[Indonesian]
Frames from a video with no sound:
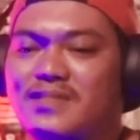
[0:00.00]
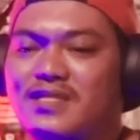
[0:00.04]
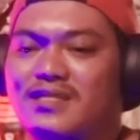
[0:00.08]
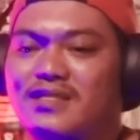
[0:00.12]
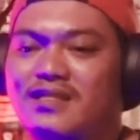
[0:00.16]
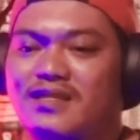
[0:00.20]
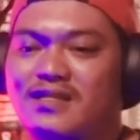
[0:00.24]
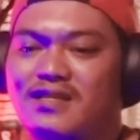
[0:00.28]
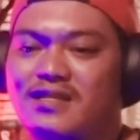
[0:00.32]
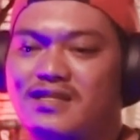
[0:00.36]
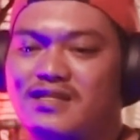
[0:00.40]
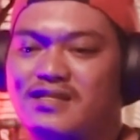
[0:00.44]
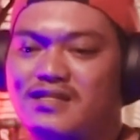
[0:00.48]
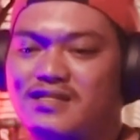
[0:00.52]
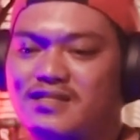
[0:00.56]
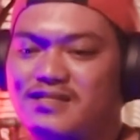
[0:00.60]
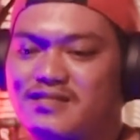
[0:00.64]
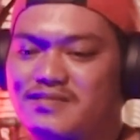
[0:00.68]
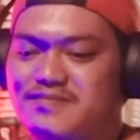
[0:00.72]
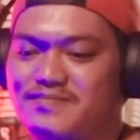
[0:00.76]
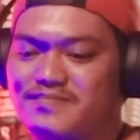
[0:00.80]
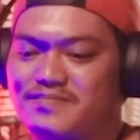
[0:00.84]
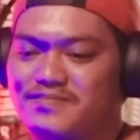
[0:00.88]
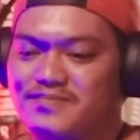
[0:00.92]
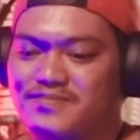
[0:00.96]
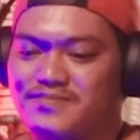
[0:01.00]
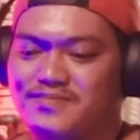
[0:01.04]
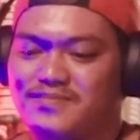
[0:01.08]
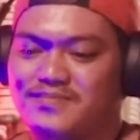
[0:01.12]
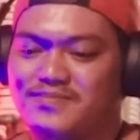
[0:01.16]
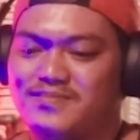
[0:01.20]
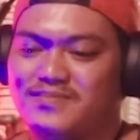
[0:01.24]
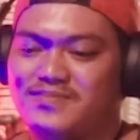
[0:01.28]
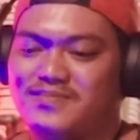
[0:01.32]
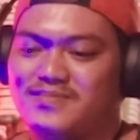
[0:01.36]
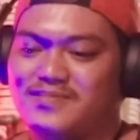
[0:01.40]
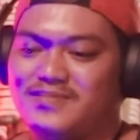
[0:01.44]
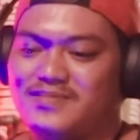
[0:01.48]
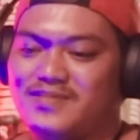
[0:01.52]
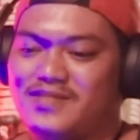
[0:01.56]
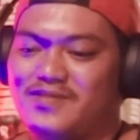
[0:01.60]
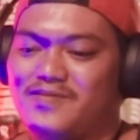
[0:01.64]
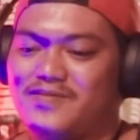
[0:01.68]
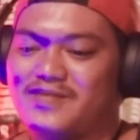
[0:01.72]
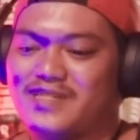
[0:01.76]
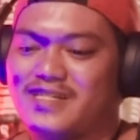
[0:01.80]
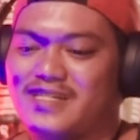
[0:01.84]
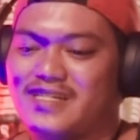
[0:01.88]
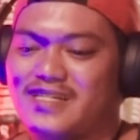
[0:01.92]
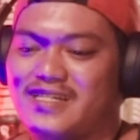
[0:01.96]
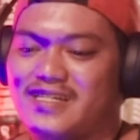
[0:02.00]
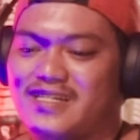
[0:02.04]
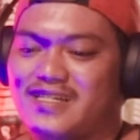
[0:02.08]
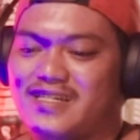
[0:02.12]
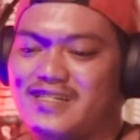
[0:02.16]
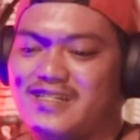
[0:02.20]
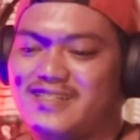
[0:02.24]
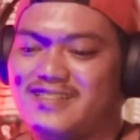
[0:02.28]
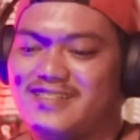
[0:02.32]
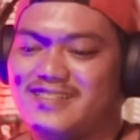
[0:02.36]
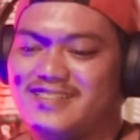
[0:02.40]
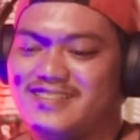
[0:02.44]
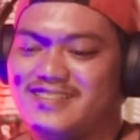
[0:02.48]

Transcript: jadi kurang kelihatan mungkin agak dilamain aja